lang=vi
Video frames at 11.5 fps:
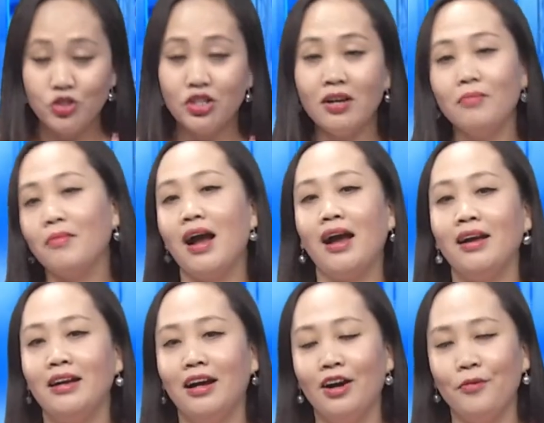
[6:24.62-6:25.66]
chức mà
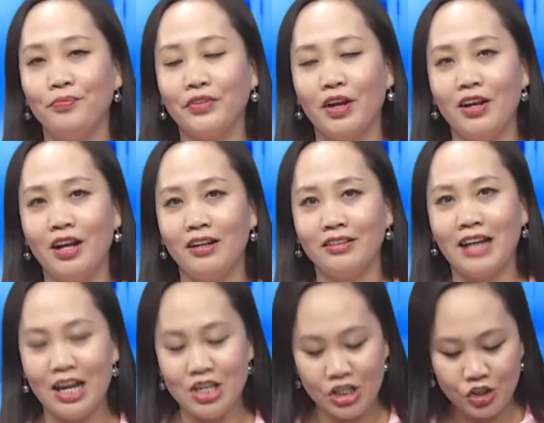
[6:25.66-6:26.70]
um, gọi là
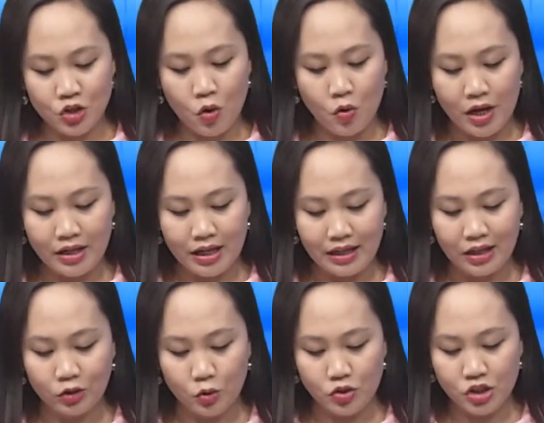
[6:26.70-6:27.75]
đại diện cho cô để kiện là
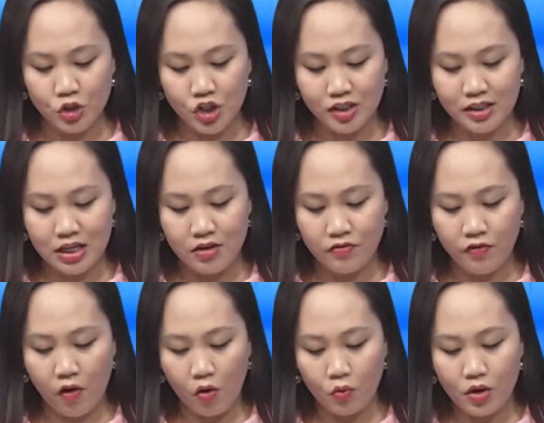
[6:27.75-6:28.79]
tổ chức Justice
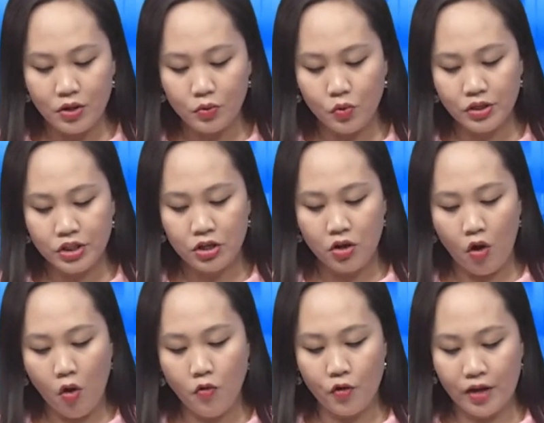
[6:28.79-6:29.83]
for Greenwood
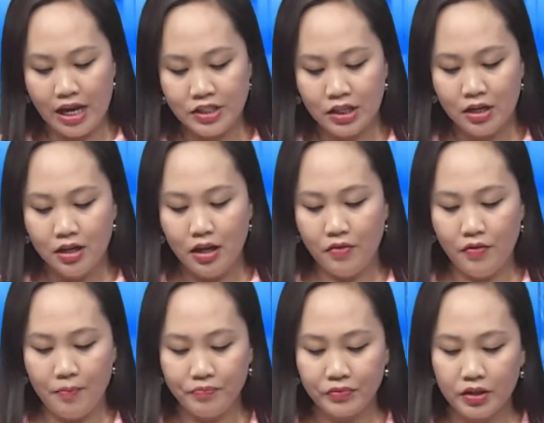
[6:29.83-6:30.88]
Advocate ờ,
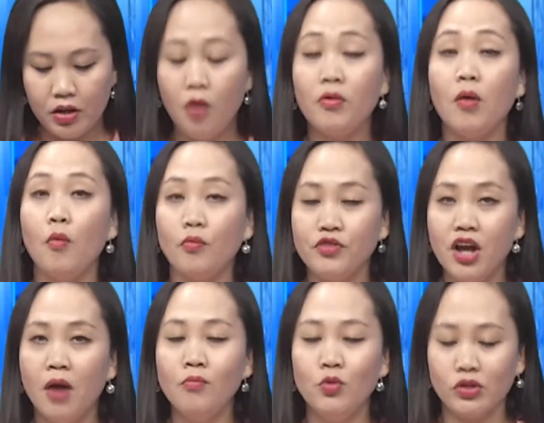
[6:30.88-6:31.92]
và gồm có một
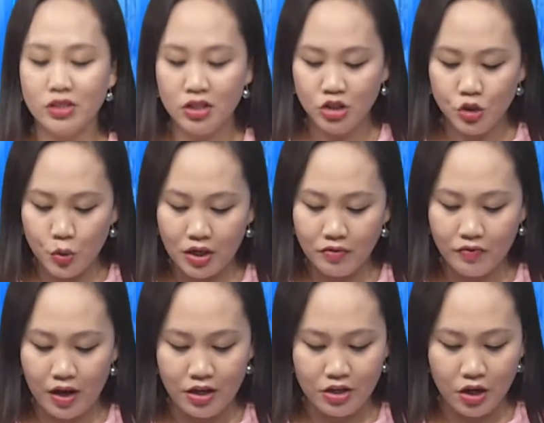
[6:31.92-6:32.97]
nhóm luật sư chuyên
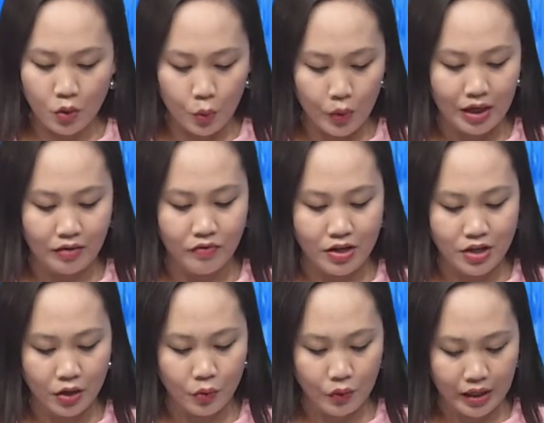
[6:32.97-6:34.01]
về nhân quyền và
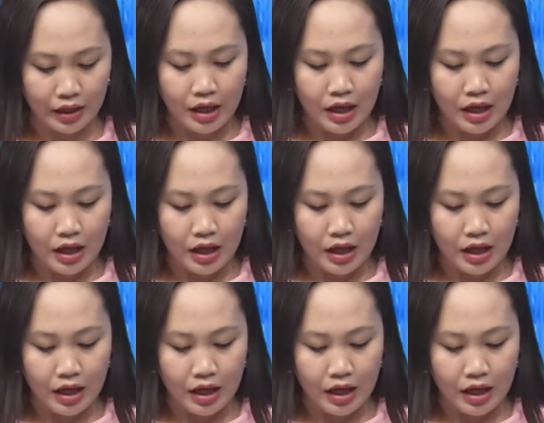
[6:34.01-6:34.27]
dân quyền